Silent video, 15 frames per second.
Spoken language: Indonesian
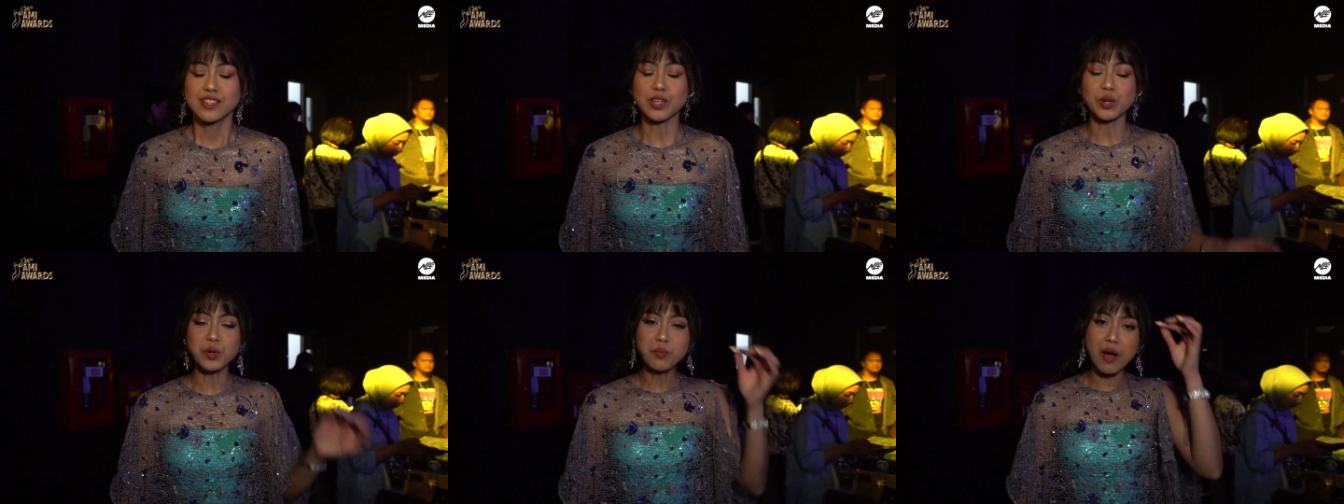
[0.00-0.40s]

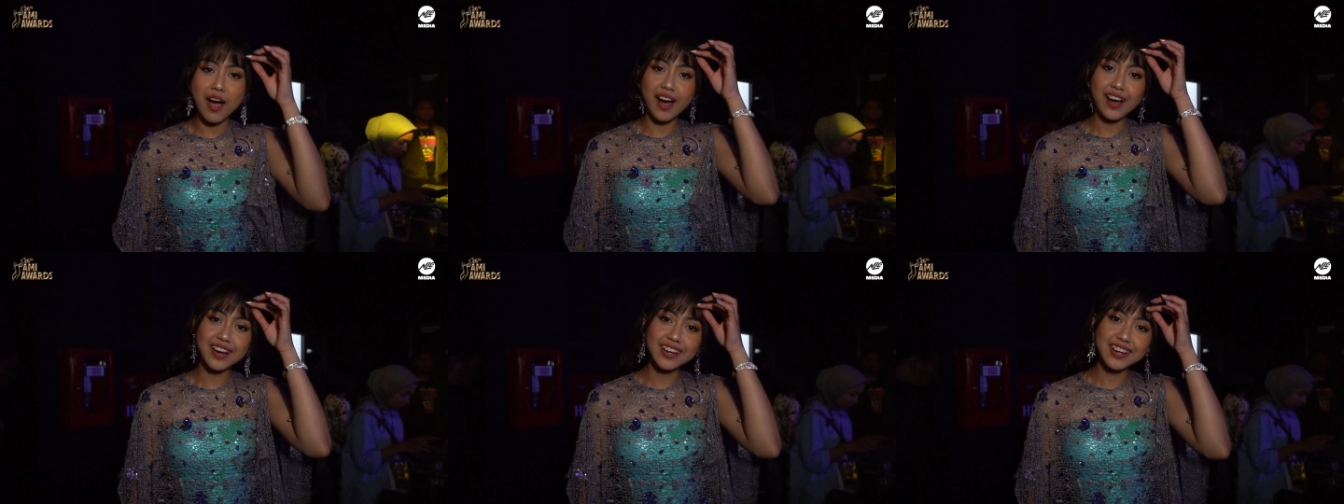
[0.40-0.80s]
seru
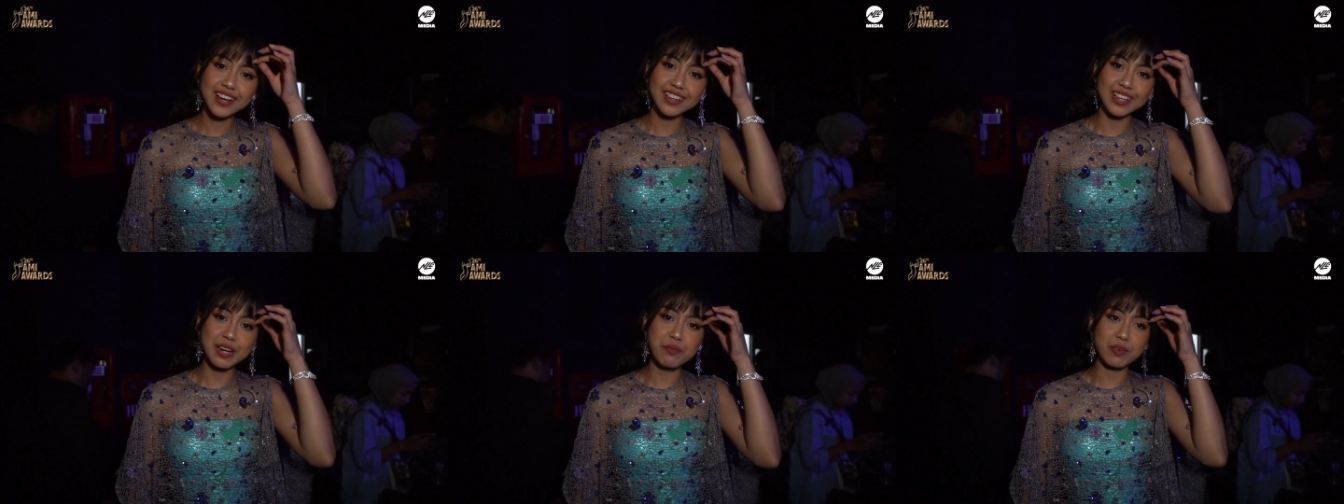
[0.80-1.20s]
banget
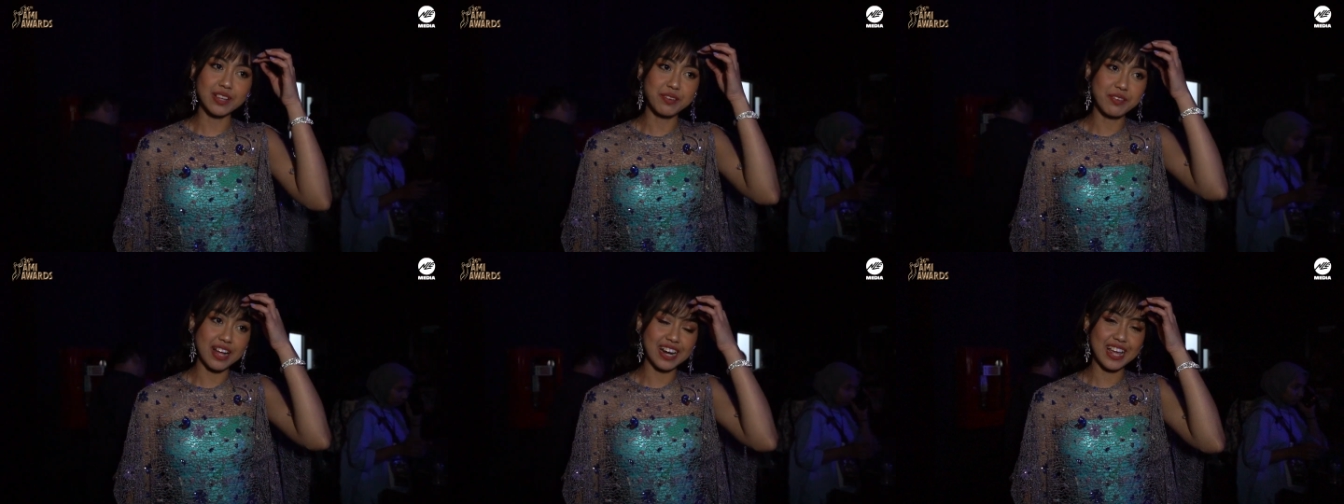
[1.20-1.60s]
ini
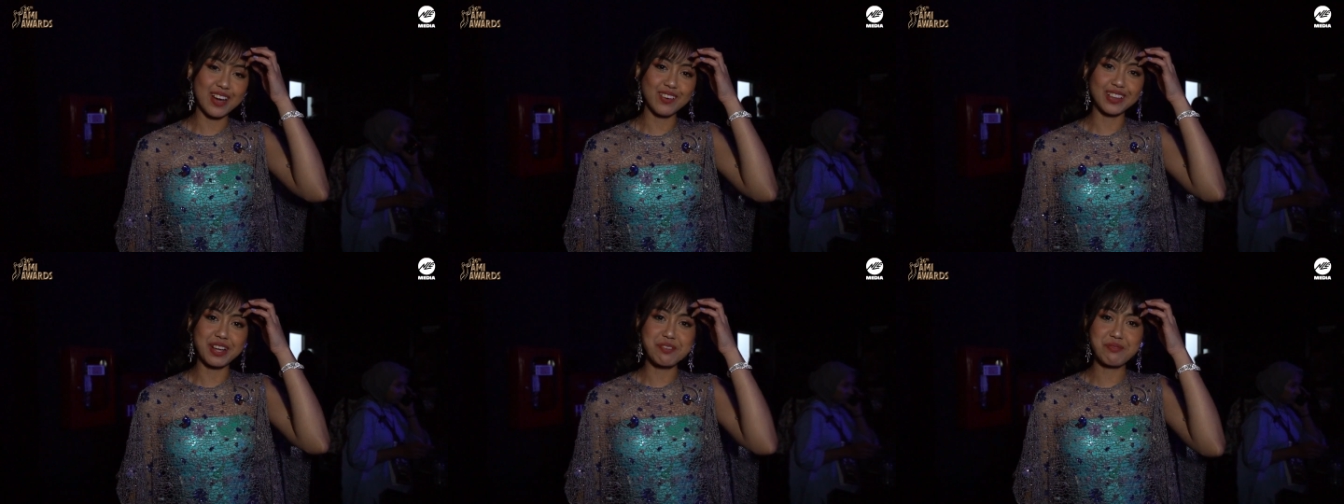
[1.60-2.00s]
pertama kali aku
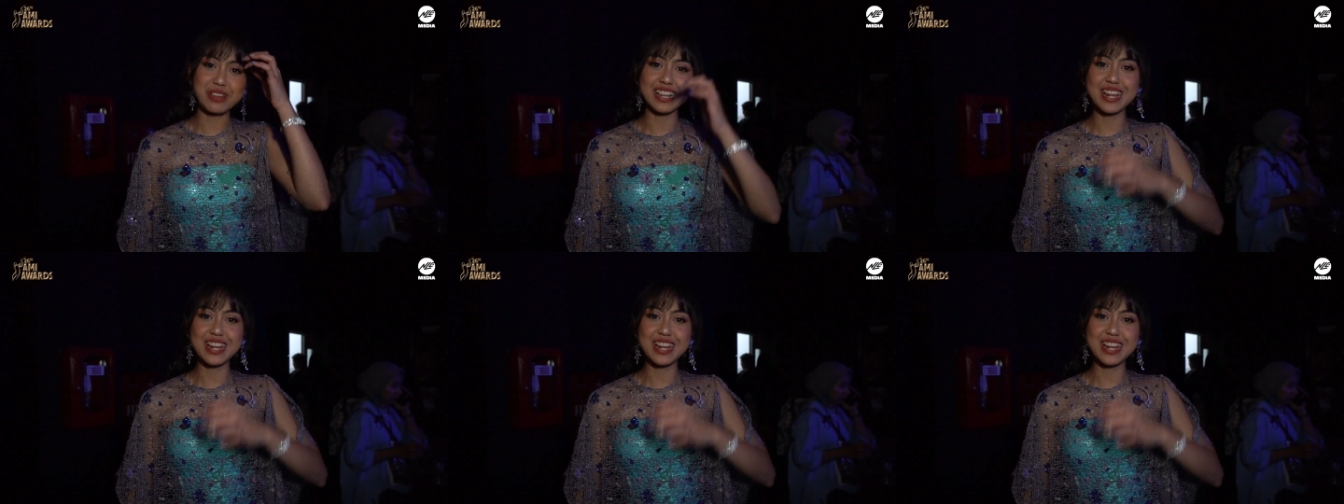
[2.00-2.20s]
tampil